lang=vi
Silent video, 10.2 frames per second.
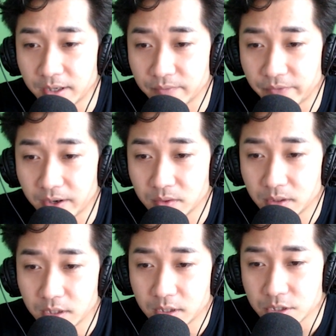Trong đôi
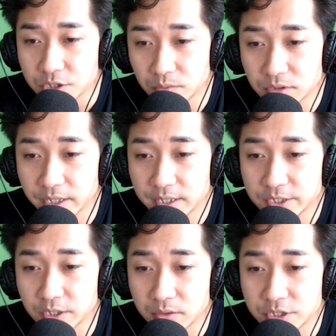mắt phản chiếu
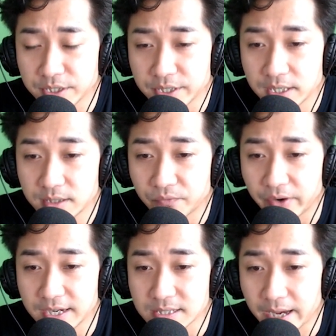một ngôi sao đỏ
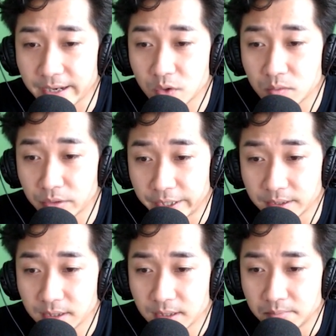thẫm đang liên
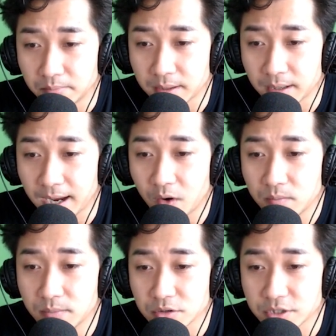tục co vào phình
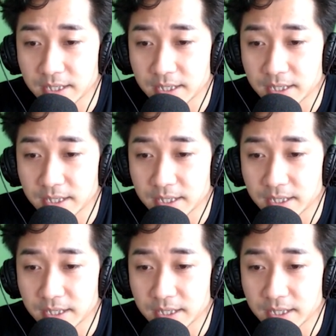ra.